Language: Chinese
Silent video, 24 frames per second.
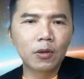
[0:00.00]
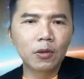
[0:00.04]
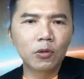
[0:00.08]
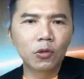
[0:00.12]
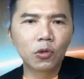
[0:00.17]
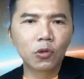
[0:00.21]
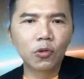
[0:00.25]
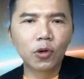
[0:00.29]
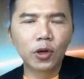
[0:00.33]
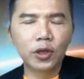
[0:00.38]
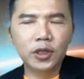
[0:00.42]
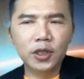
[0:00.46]

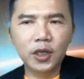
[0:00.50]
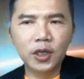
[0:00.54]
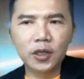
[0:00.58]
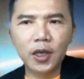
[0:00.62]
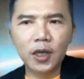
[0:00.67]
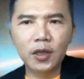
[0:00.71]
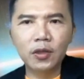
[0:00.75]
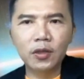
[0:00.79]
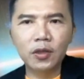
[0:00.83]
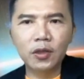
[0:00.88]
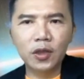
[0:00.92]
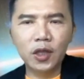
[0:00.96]
如果今
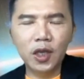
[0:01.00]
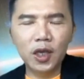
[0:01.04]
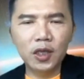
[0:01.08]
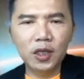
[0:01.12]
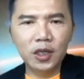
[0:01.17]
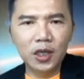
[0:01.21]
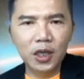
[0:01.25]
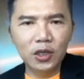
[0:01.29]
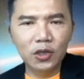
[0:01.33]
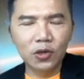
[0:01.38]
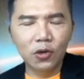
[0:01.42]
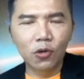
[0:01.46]
天第
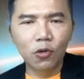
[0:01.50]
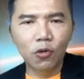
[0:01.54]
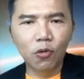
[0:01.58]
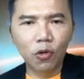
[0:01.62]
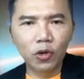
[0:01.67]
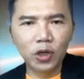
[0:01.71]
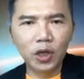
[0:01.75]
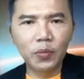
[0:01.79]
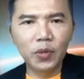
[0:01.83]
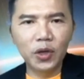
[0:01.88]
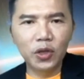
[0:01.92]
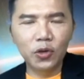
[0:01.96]
七种冠
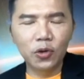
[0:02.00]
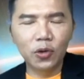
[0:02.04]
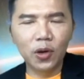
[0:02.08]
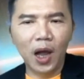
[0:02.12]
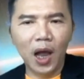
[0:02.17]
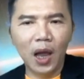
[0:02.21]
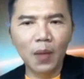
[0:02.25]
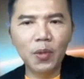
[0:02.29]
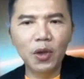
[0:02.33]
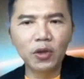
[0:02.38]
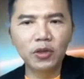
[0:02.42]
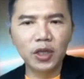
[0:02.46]
状病毒
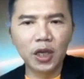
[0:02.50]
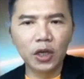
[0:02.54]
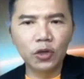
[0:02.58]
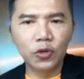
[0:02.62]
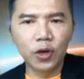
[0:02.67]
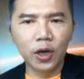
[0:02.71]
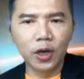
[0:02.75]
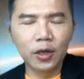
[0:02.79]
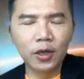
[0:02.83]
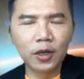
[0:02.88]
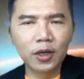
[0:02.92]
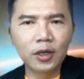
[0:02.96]
还没有解
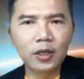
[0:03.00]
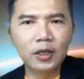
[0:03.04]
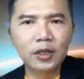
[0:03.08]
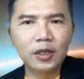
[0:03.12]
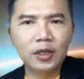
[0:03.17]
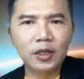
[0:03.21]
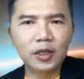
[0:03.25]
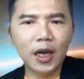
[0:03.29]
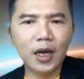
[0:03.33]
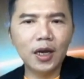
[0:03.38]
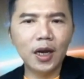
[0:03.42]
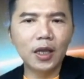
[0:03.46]
决，
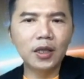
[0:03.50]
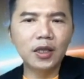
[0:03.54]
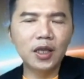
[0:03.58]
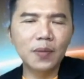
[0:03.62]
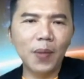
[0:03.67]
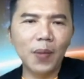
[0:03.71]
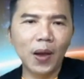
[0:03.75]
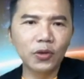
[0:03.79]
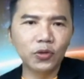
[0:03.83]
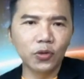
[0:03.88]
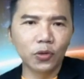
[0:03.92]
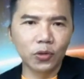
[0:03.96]
再来第
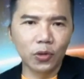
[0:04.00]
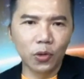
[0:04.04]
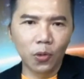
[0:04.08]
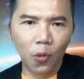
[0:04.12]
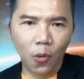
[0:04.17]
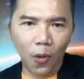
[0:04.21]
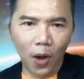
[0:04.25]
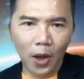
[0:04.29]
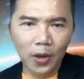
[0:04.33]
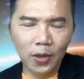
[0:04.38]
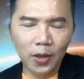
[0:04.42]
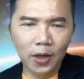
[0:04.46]
八种的
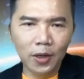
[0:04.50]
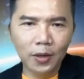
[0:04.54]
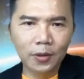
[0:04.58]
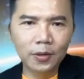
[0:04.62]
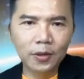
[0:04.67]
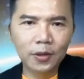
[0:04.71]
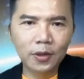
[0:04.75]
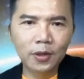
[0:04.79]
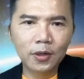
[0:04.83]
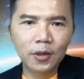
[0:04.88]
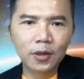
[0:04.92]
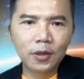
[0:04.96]
话呢，
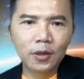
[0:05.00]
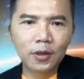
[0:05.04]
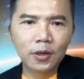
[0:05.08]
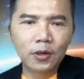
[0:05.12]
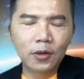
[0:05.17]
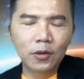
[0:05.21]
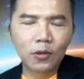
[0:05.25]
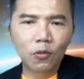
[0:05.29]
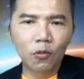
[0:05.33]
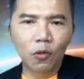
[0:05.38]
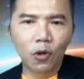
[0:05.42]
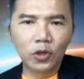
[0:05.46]

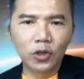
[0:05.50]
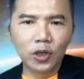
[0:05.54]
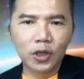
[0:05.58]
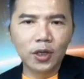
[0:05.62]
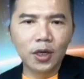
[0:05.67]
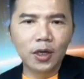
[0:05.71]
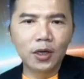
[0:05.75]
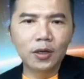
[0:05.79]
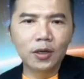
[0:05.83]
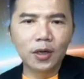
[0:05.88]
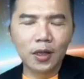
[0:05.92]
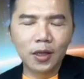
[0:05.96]
我觉
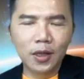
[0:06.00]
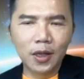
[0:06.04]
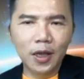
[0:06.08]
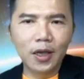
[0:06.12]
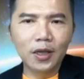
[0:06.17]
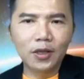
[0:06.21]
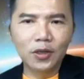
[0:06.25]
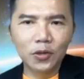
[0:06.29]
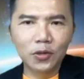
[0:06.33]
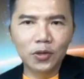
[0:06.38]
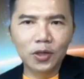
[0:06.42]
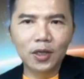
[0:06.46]
得人
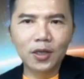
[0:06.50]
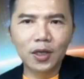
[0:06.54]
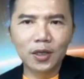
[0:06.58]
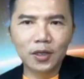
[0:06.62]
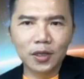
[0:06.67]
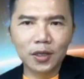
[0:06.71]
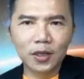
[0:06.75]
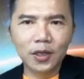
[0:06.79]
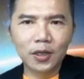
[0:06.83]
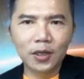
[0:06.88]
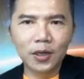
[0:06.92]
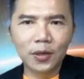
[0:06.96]
类就真的
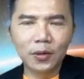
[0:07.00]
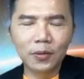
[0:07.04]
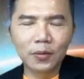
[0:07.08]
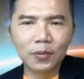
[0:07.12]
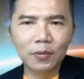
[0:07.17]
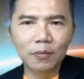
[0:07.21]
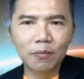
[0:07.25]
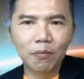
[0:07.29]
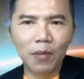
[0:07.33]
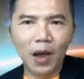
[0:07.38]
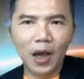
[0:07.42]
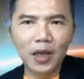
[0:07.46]
是
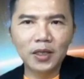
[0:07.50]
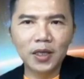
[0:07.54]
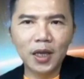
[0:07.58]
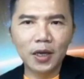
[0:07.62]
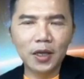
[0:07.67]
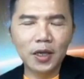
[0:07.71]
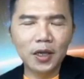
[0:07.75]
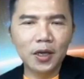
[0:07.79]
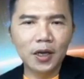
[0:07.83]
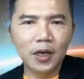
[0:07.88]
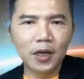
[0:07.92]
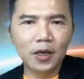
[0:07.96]
迈
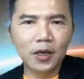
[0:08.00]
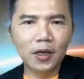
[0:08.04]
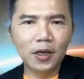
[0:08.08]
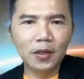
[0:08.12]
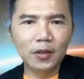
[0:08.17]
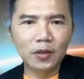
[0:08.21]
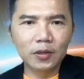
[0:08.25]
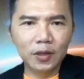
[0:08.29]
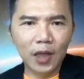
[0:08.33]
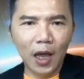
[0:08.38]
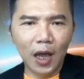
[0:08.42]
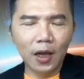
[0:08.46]
向一个
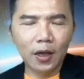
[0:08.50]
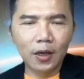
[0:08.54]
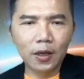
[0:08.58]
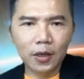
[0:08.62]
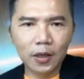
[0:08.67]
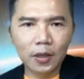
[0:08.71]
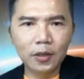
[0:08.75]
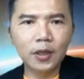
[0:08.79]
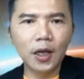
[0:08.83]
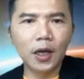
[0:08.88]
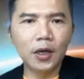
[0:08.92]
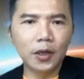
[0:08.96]
更大
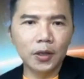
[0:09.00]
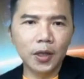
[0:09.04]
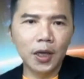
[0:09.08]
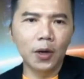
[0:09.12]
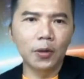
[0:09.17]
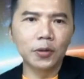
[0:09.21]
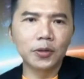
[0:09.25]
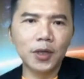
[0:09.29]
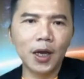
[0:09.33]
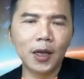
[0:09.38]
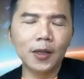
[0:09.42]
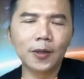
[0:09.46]
更大的挑
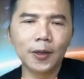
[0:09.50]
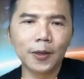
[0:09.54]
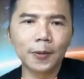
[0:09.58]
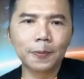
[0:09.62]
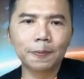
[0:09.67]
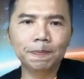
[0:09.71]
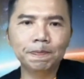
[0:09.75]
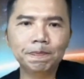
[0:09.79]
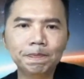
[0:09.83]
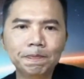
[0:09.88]
战了。